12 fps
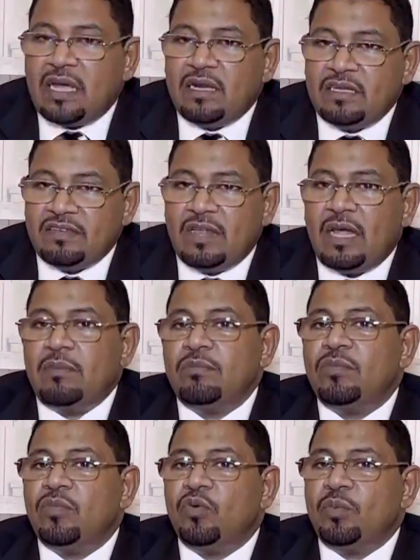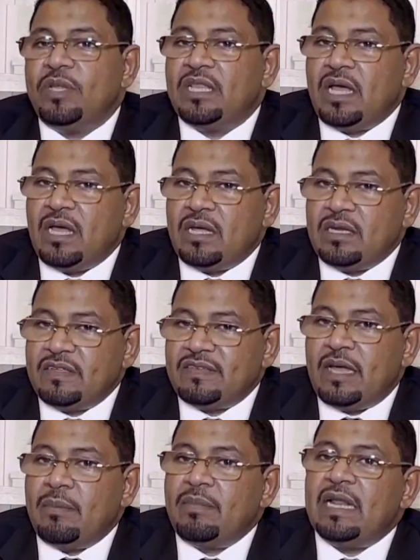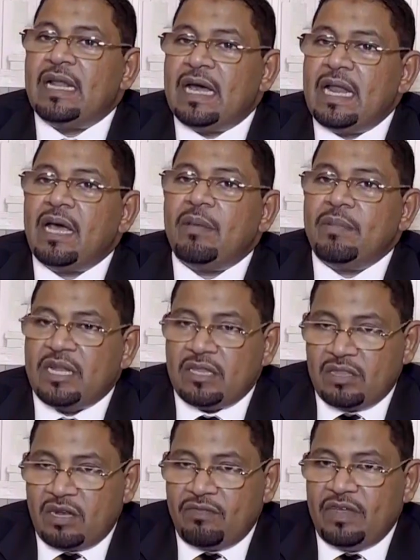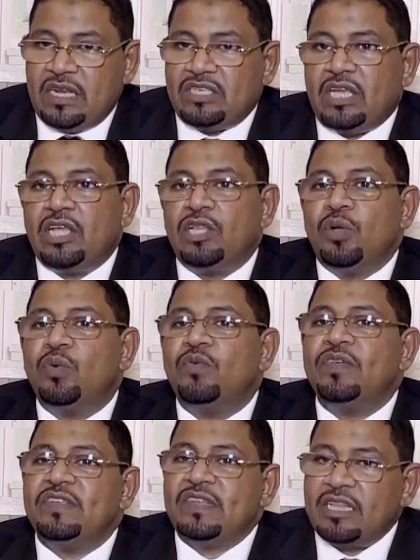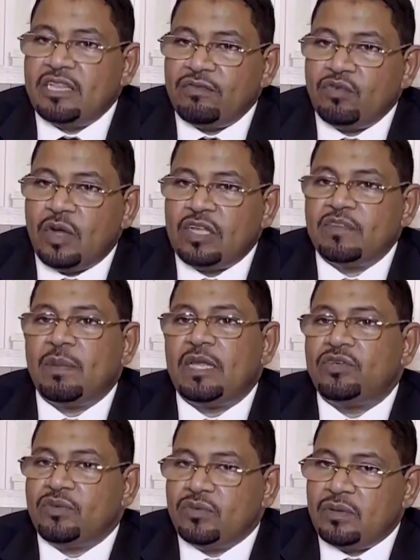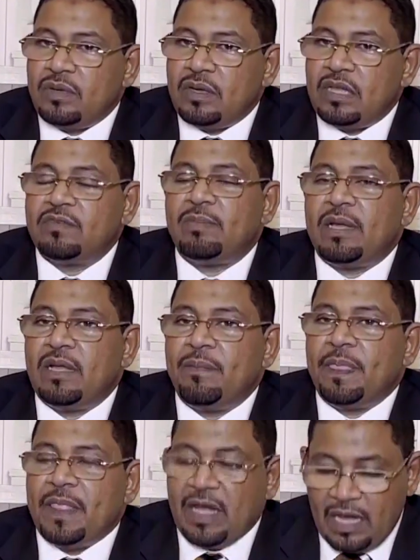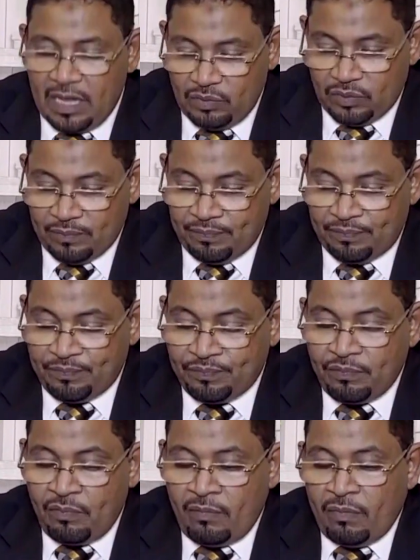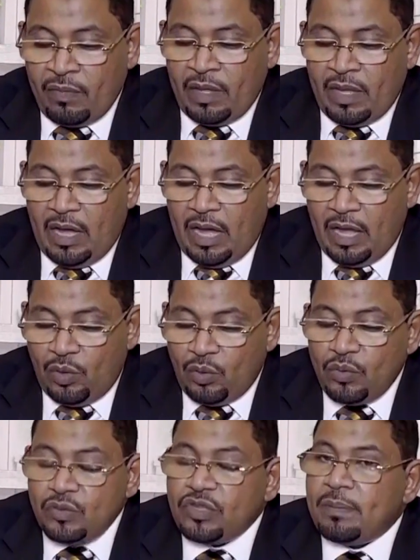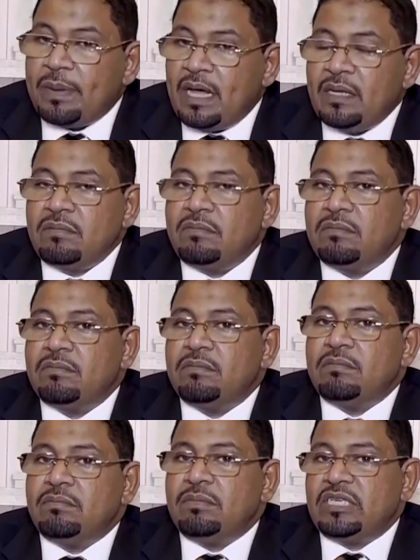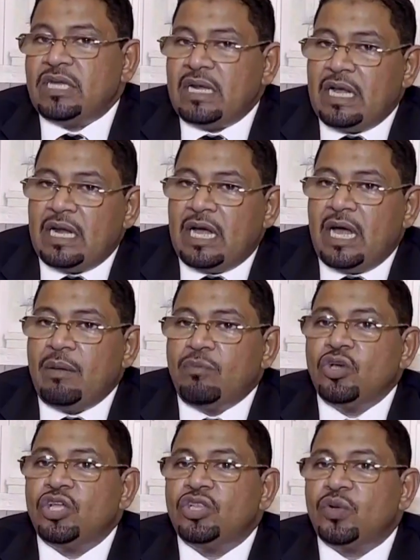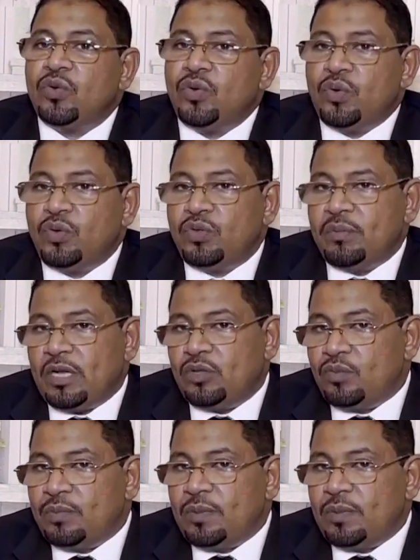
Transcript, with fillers: نظام وبيضع نظام للعلاقة بين الطرفين عشان كده هو في ذات نفسه أصبح شنو؟ أصبح قانون العقود طبعا بشكلها العام ممكن تكون عقود مكتوبة